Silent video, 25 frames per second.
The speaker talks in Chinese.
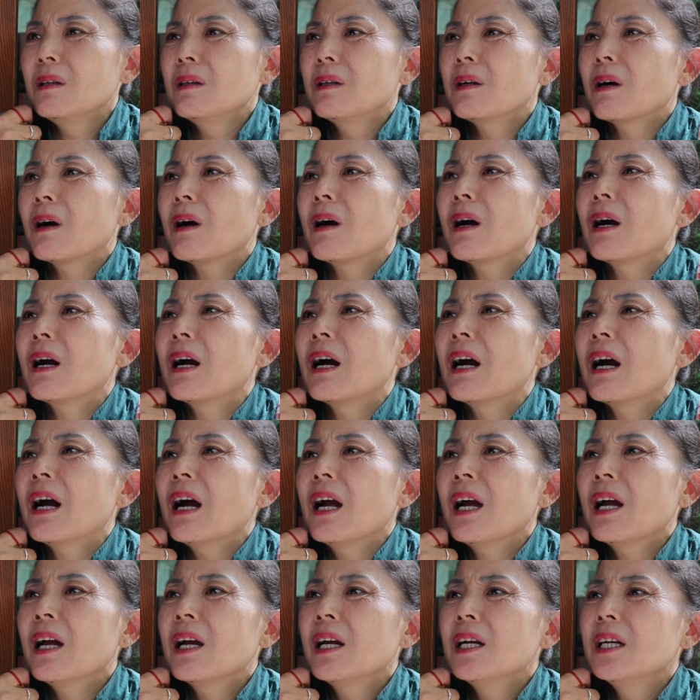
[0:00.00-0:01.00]
老
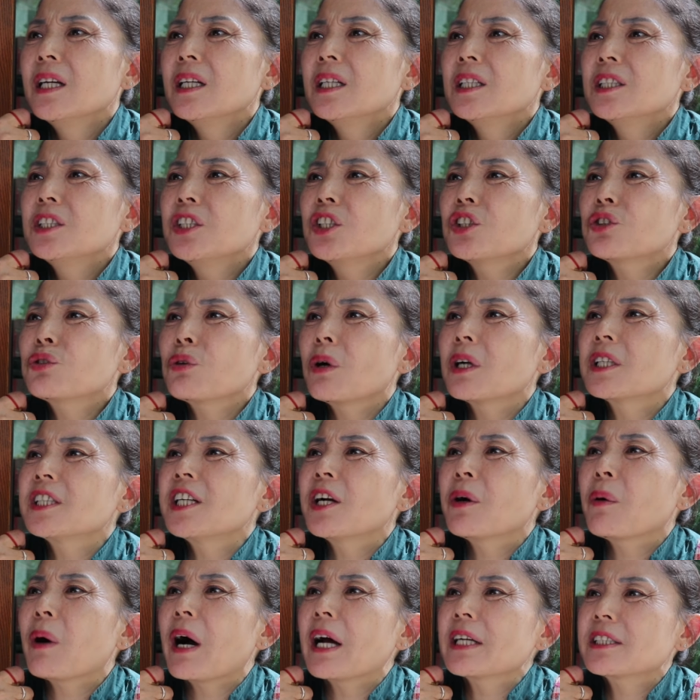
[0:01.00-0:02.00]
二。你说
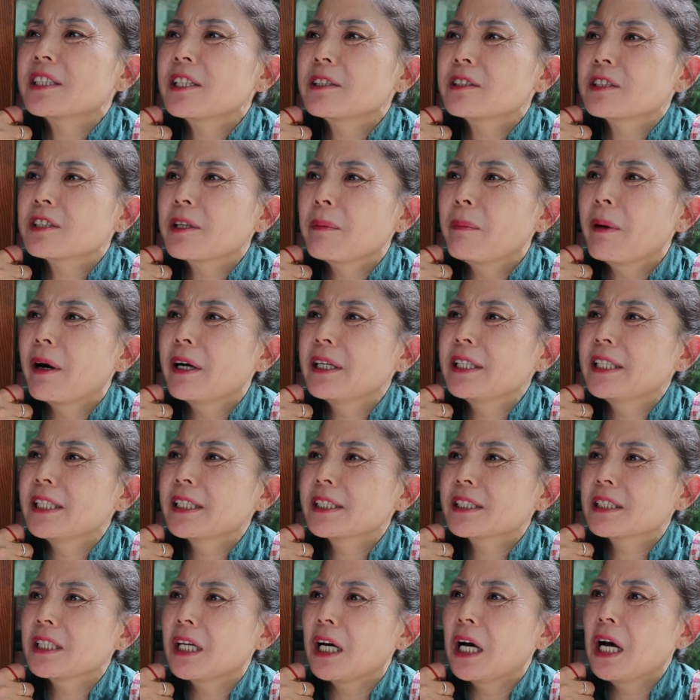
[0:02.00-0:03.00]
这话是什么
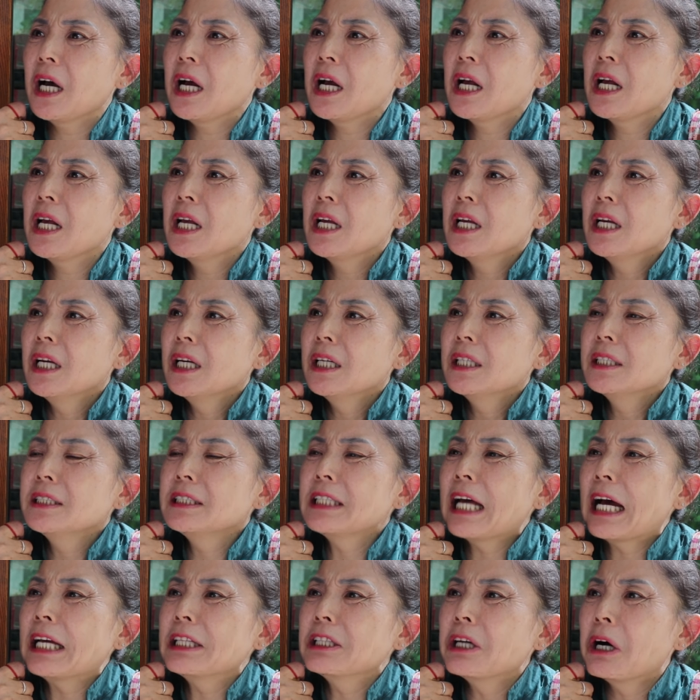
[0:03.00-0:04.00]
意思？
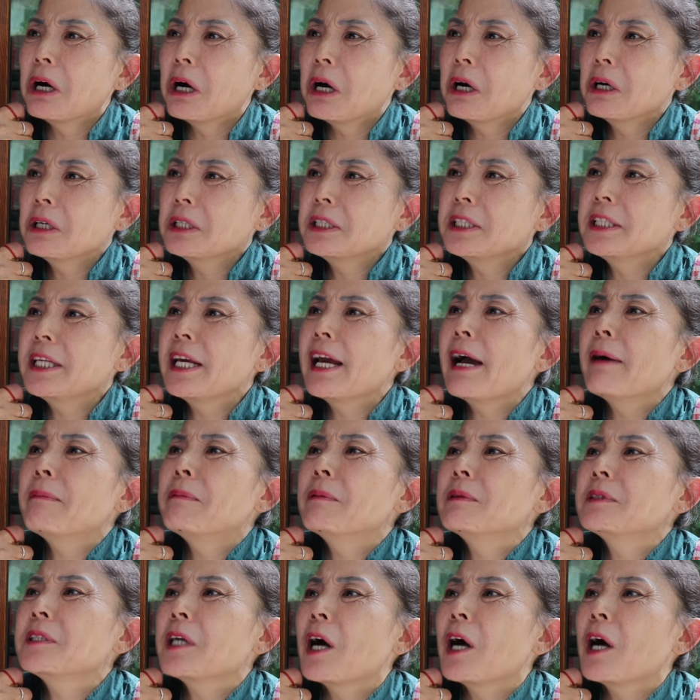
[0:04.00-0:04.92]
难道你也不